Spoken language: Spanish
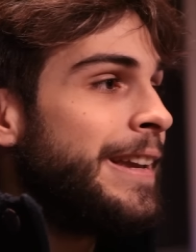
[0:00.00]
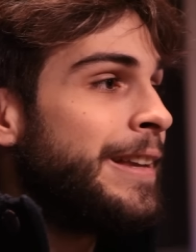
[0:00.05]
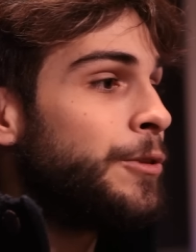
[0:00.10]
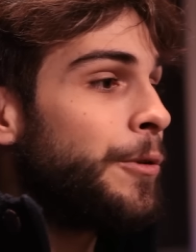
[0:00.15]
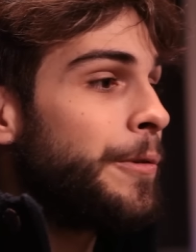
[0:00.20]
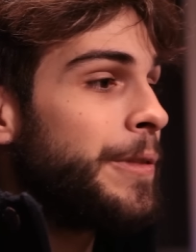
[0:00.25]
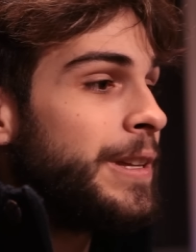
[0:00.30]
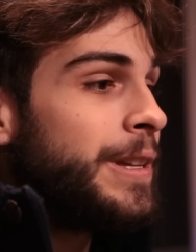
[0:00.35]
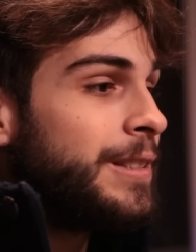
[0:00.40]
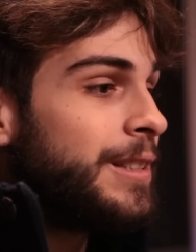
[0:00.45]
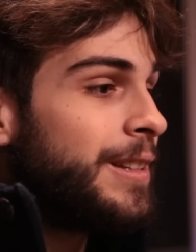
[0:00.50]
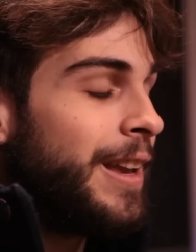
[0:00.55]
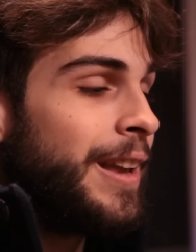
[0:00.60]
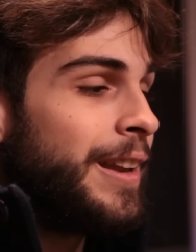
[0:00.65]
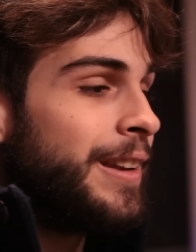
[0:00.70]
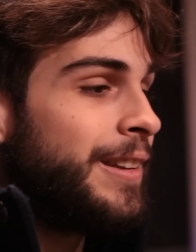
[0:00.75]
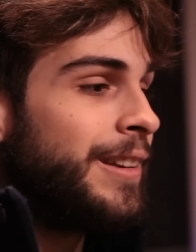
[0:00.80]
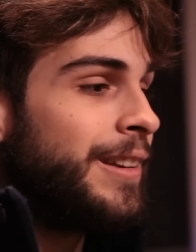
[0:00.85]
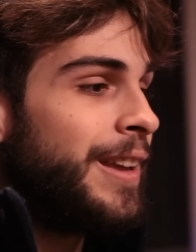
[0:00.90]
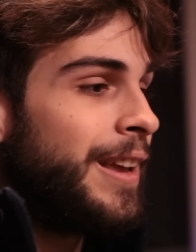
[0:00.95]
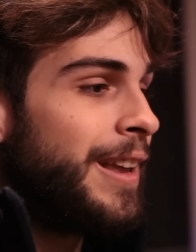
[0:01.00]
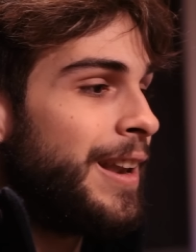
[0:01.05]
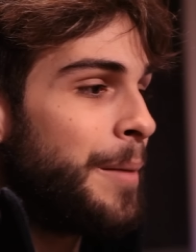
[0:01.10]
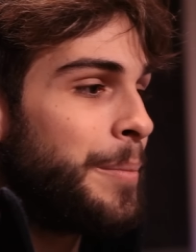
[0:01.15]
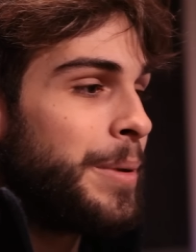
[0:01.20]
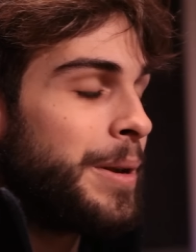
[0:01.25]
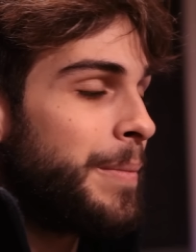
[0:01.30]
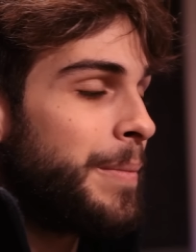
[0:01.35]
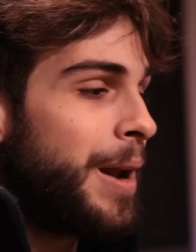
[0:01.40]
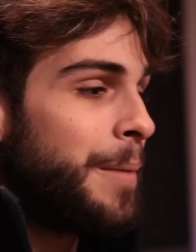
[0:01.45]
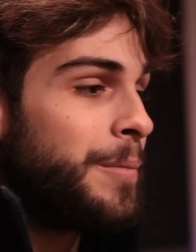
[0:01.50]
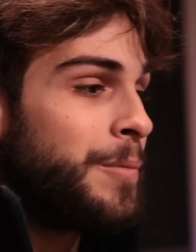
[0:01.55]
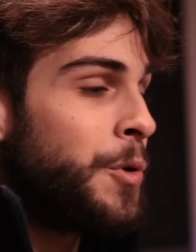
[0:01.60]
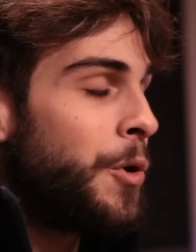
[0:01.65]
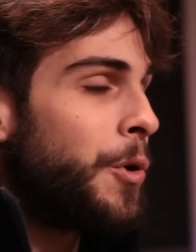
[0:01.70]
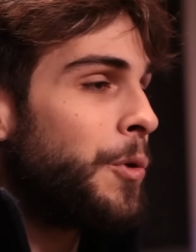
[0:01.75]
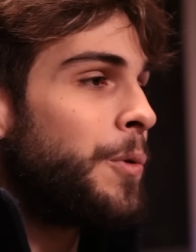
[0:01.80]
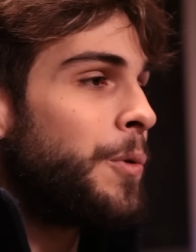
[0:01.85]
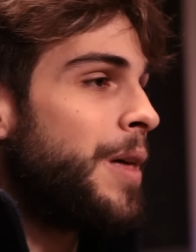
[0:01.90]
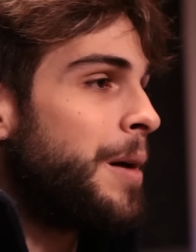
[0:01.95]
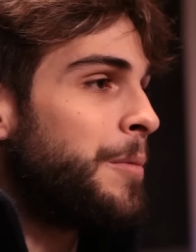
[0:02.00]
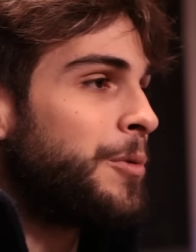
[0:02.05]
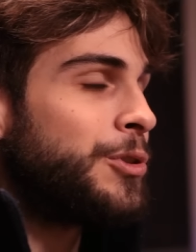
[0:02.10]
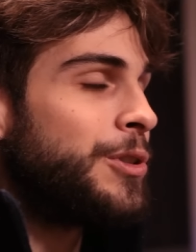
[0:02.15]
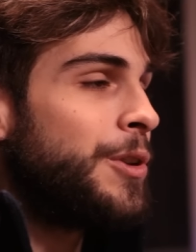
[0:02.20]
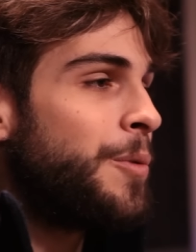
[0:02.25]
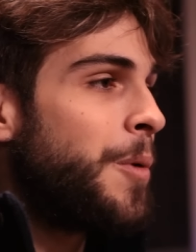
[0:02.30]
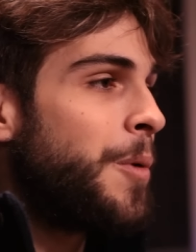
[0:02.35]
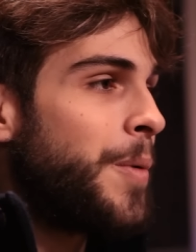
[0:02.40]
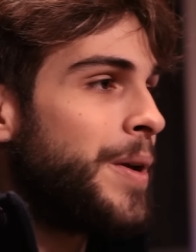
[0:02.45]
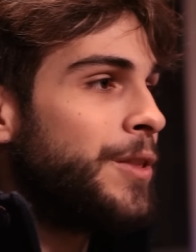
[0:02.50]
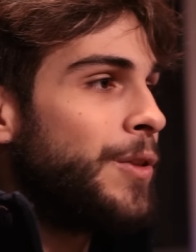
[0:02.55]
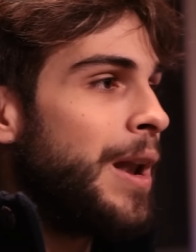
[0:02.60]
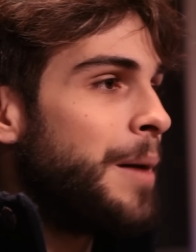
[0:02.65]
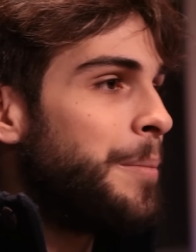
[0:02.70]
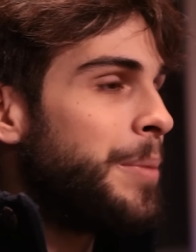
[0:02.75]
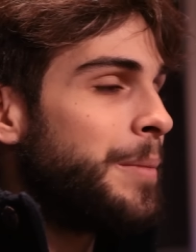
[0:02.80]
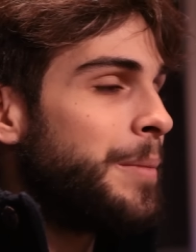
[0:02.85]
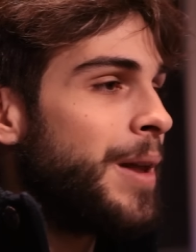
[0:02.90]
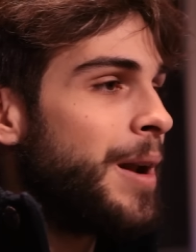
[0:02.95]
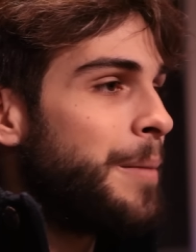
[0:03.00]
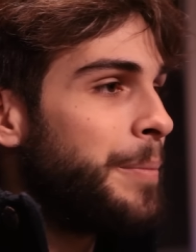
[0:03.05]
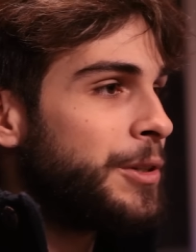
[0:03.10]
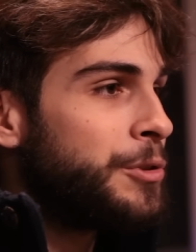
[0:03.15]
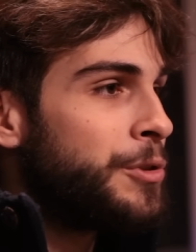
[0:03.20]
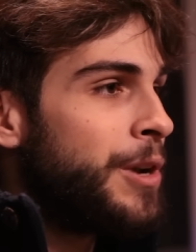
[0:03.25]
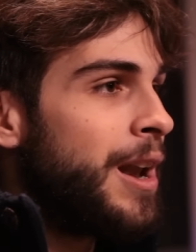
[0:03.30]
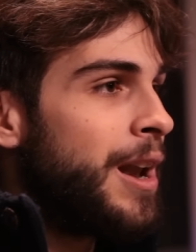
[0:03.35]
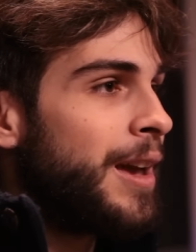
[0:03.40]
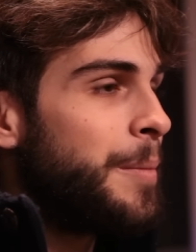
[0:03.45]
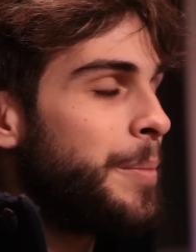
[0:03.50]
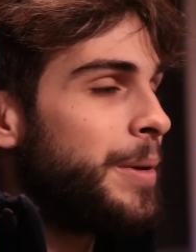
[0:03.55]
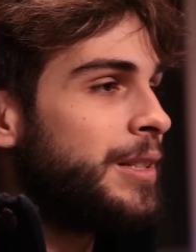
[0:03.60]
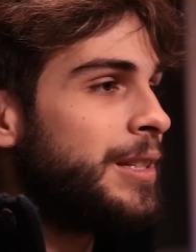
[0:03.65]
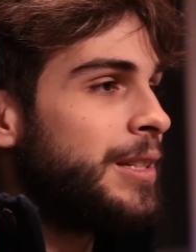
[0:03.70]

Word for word: Y entonces, en la primera, no lo dudamos ni un momento, la primera persona en la que